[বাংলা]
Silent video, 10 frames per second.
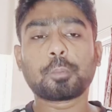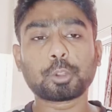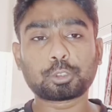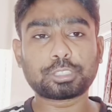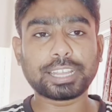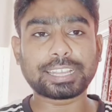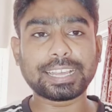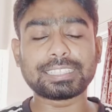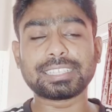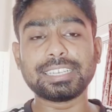
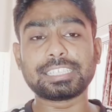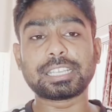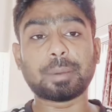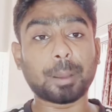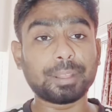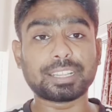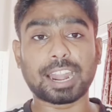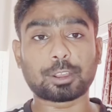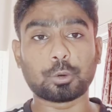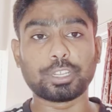প্রত্যেককেই তিনি যেভাবে
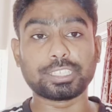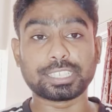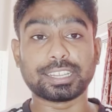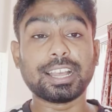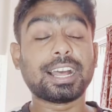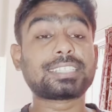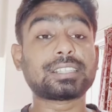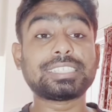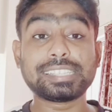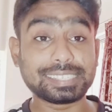দাঁড় করিয়েছেন
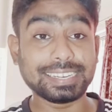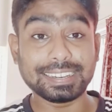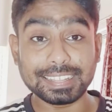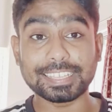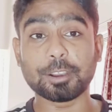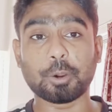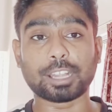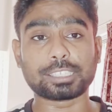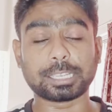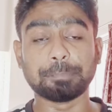আচ্ছা জেসিন টিকেও
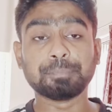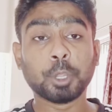আছে